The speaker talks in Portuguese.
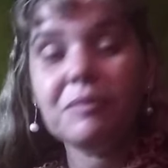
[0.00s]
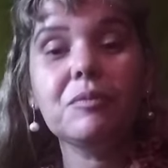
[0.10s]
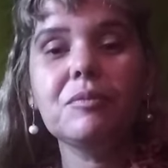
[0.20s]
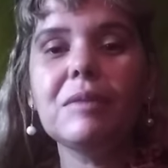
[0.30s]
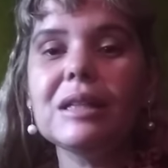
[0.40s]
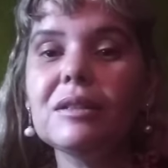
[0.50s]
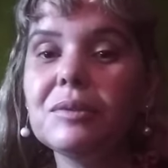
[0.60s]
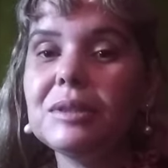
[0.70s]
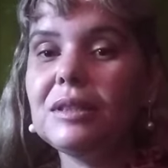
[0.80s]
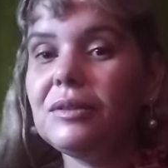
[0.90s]
Um
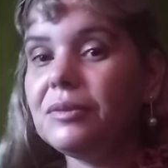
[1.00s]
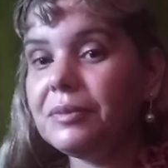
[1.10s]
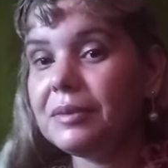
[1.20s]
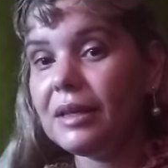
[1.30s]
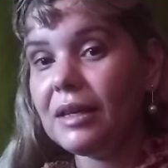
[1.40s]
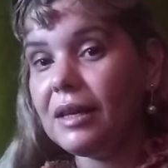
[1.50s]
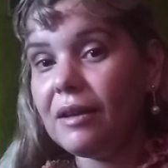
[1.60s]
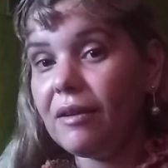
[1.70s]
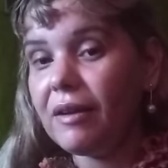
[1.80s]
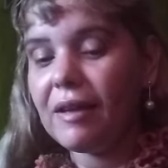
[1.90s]
batonzinho.
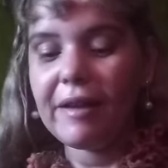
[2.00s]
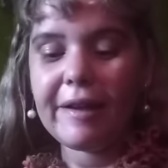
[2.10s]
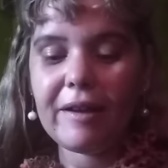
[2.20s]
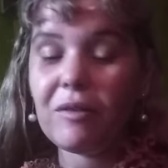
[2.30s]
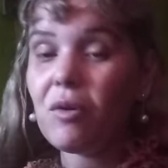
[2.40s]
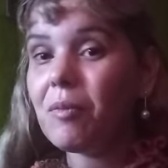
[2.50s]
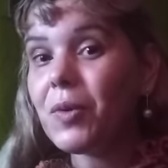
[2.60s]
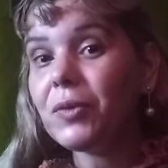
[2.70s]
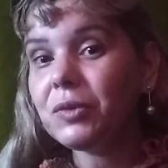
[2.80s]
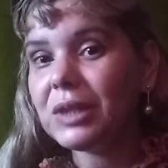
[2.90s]
É, como
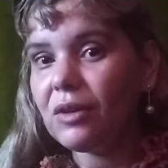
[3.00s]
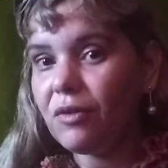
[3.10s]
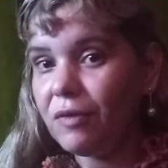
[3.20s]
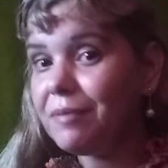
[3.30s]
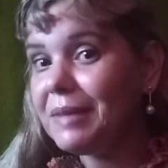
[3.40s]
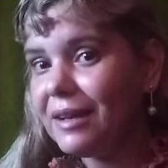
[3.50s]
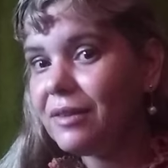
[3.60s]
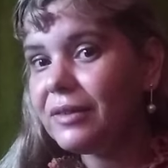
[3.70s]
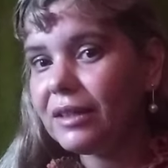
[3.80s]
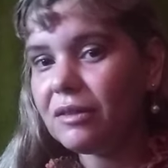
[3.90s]
eu não tenho
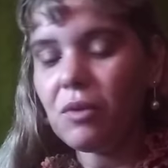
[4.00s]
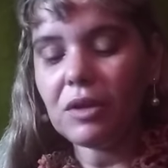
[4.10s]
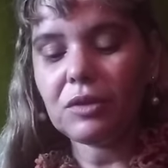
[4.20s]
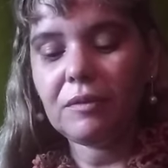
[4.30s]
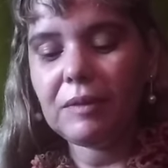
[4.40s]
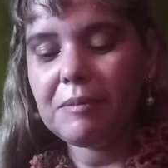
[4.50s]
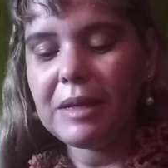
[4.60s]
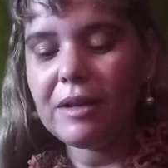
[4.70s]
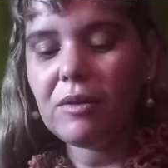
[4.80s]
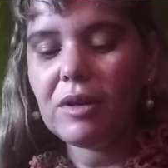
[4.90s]
vermelho, né? Que eu gosto do
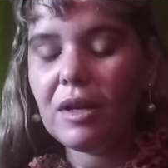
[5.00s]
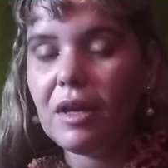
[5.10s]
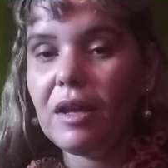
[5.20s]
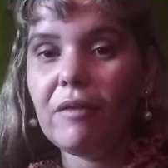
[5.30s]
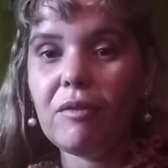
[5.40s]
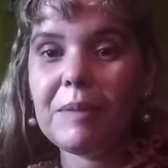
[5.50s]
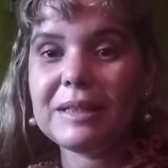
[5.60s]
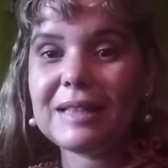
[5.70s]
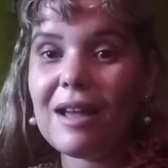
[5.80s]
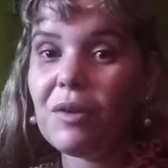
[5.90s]
vermelho, eu vou
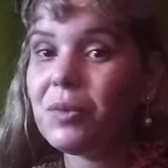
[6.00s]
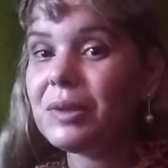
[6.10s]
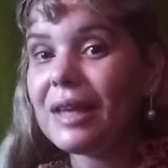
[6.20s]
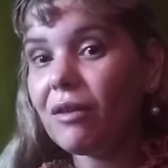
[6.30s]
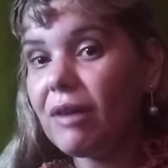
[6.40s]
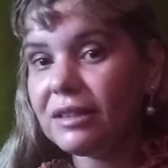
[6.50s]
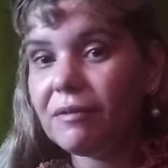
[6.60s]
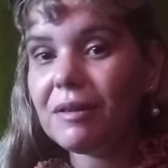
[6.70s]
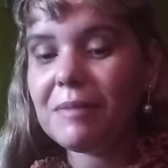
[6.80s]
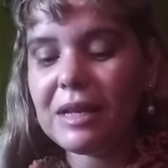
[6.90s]
passar um que é quase
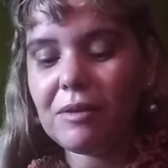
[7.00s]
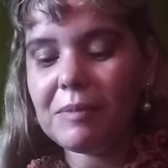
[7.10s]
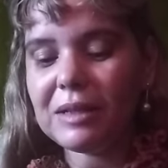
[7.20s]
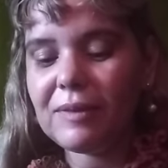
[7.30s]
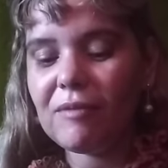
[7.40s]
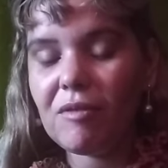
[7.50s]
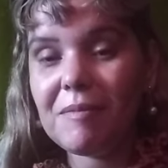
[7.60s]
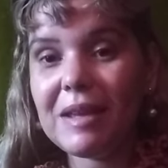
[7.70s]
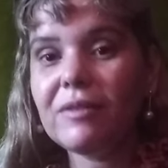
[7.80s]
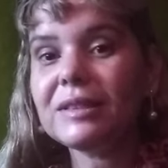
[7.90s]
vermelho, mas não é
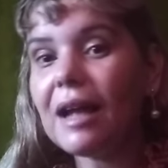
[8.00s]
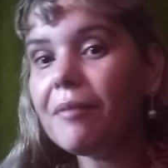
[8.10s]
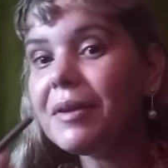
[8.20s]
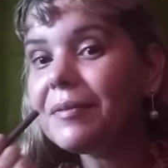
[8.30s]
vermelho, sabe?